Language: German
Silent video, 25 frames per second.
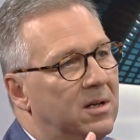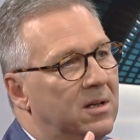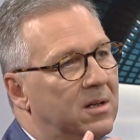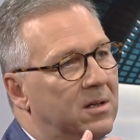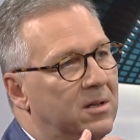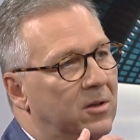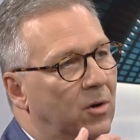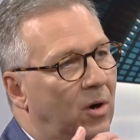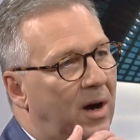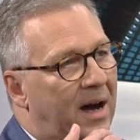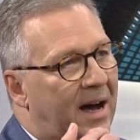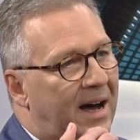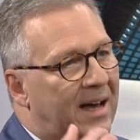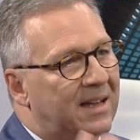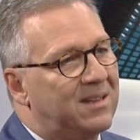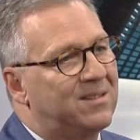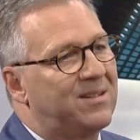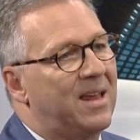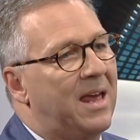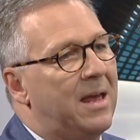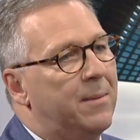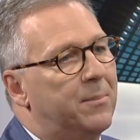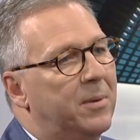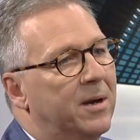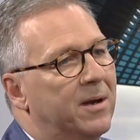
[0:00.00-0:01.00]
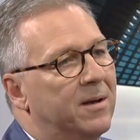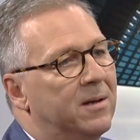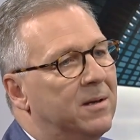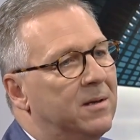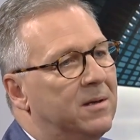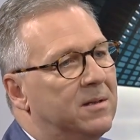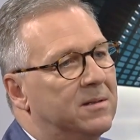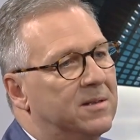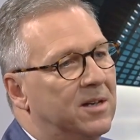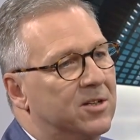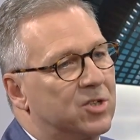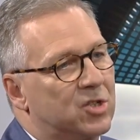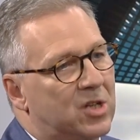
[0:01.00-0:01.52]
noch anzuheben,
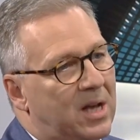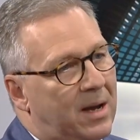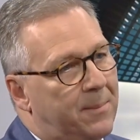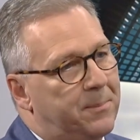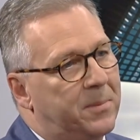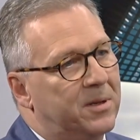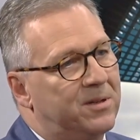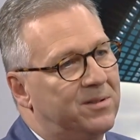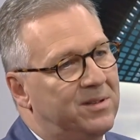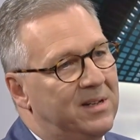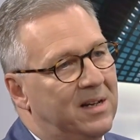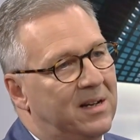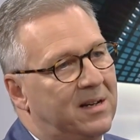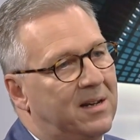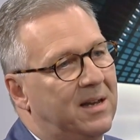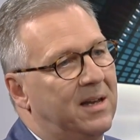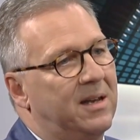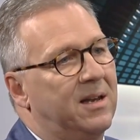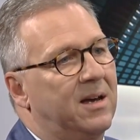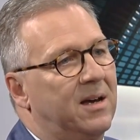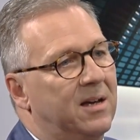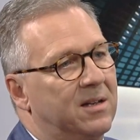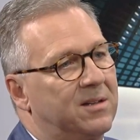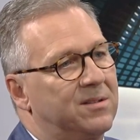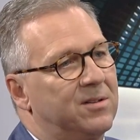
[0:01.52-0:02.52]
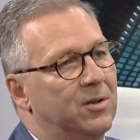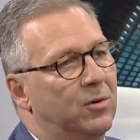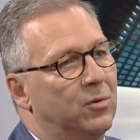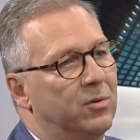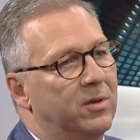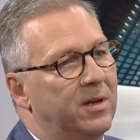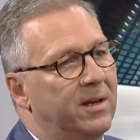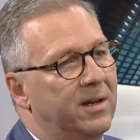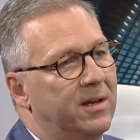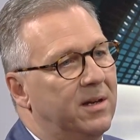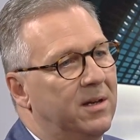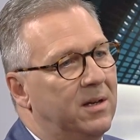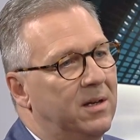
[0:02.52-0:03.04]
das strapaziert
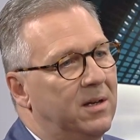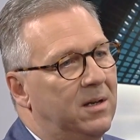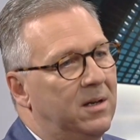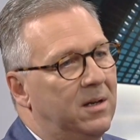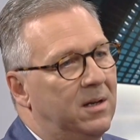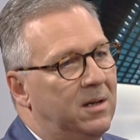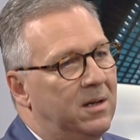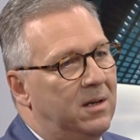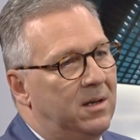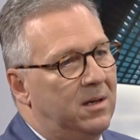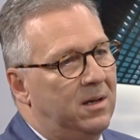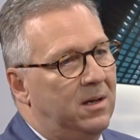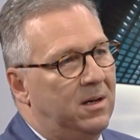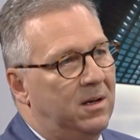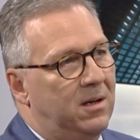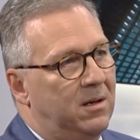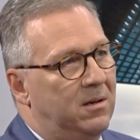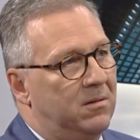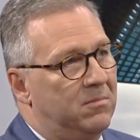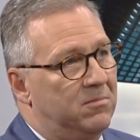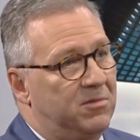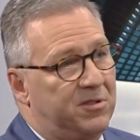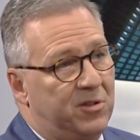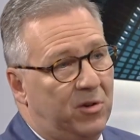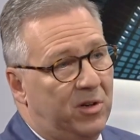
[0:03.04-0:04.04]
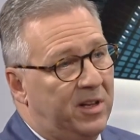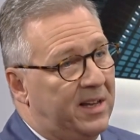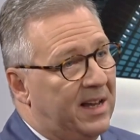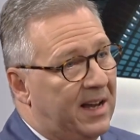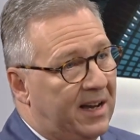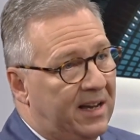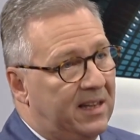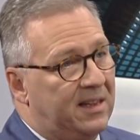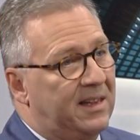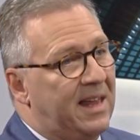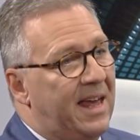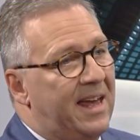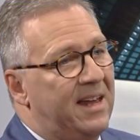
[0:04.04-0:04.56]
Generationen ähm,
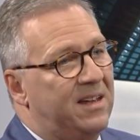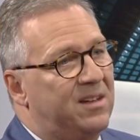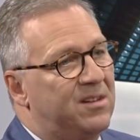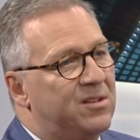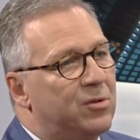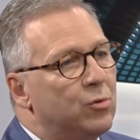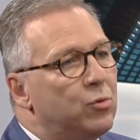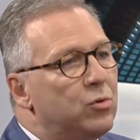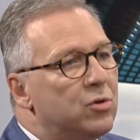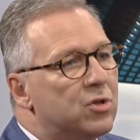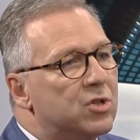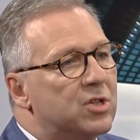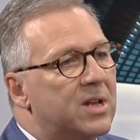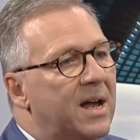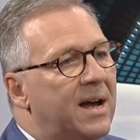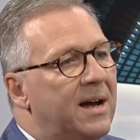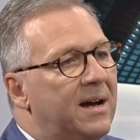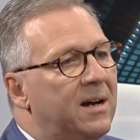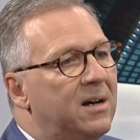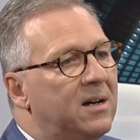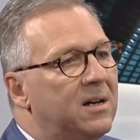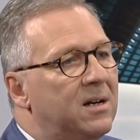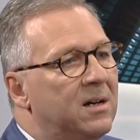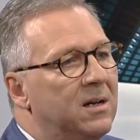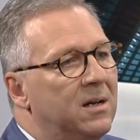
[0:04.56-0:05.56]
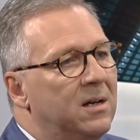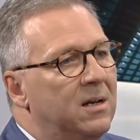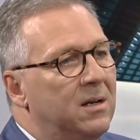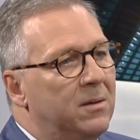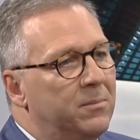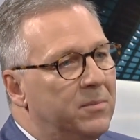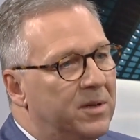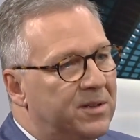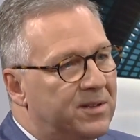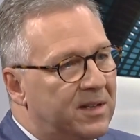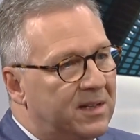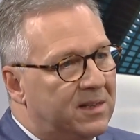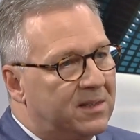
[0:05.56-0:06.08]
Solidarität zu stark.
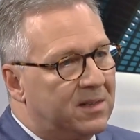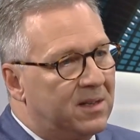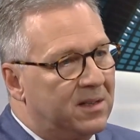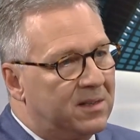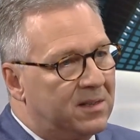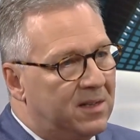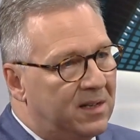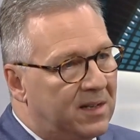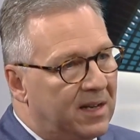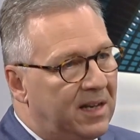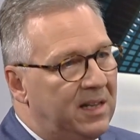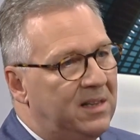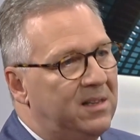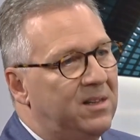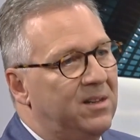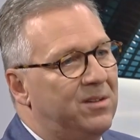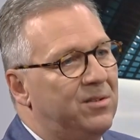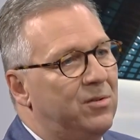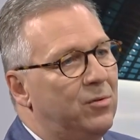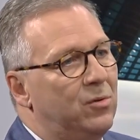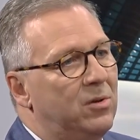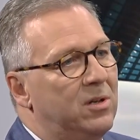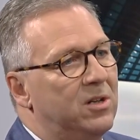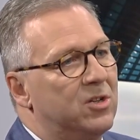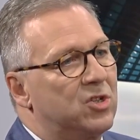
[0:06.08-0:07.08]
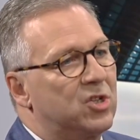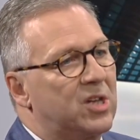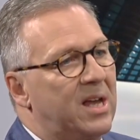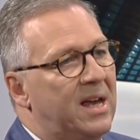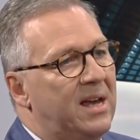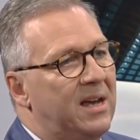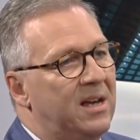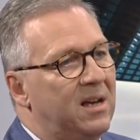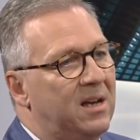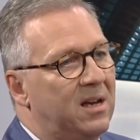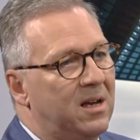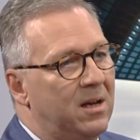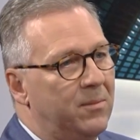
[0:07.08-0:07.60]
Wir sollten die dritte Säule
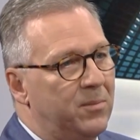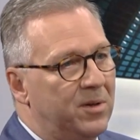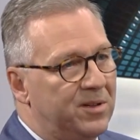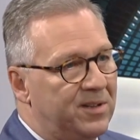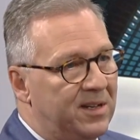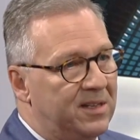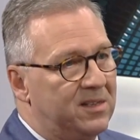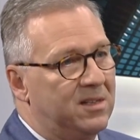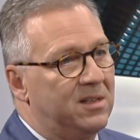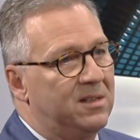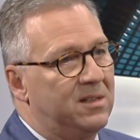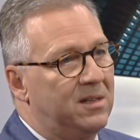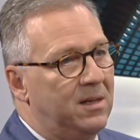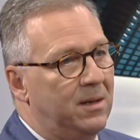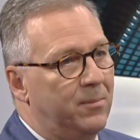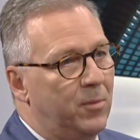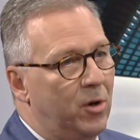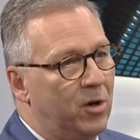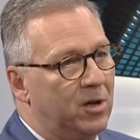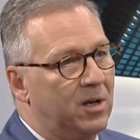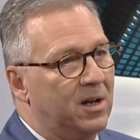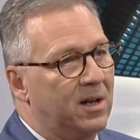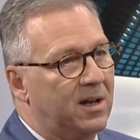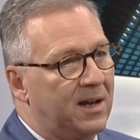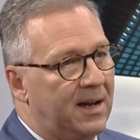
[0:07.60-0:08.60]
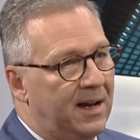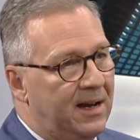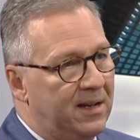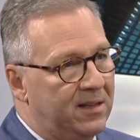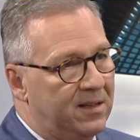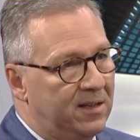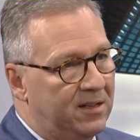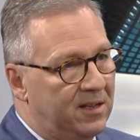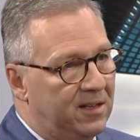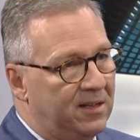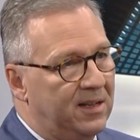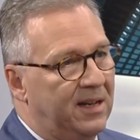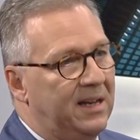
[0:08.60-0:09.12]
stärken, wir sollten die Möglichkeit
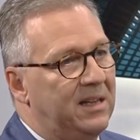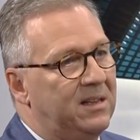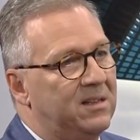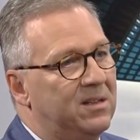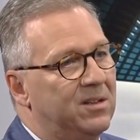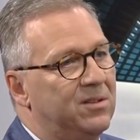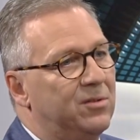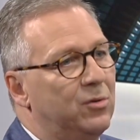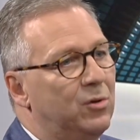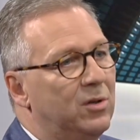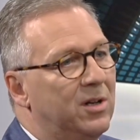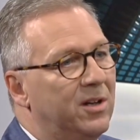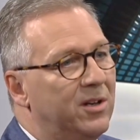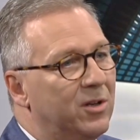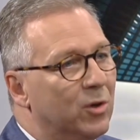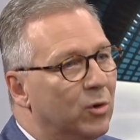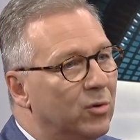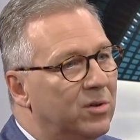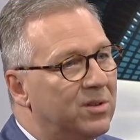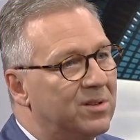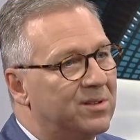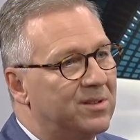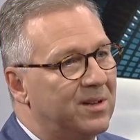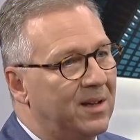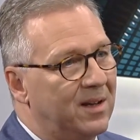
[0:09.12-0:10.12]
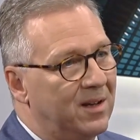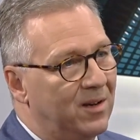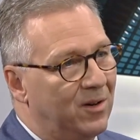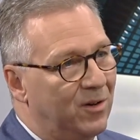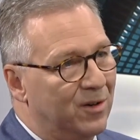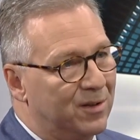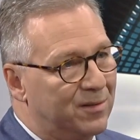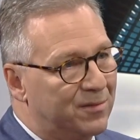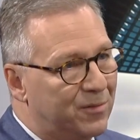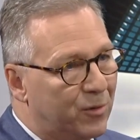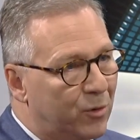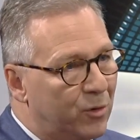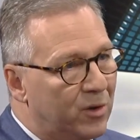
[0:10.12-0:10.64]
in der dritten Säule nutzen,
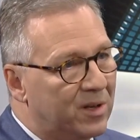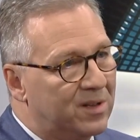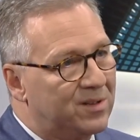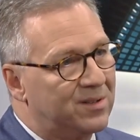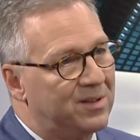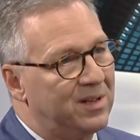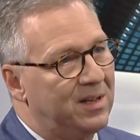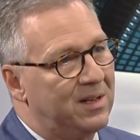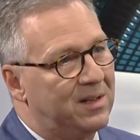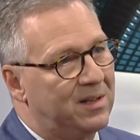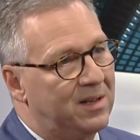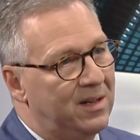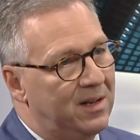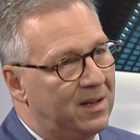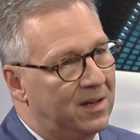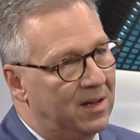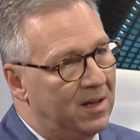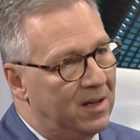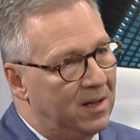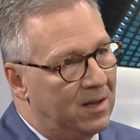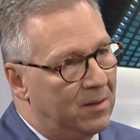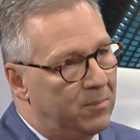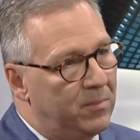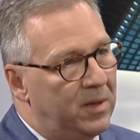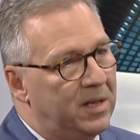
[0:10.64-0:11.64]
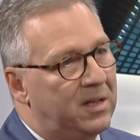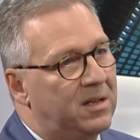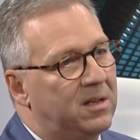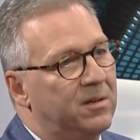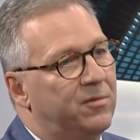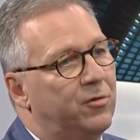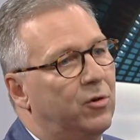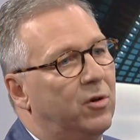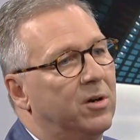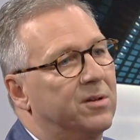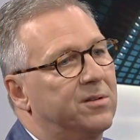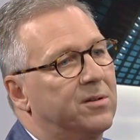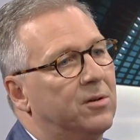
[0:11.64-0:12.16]
uns frühzeitig mit der
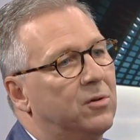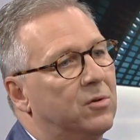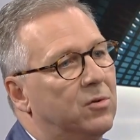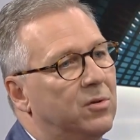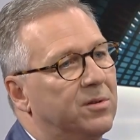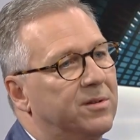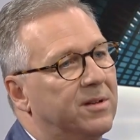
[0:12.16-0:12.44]
Vorsorge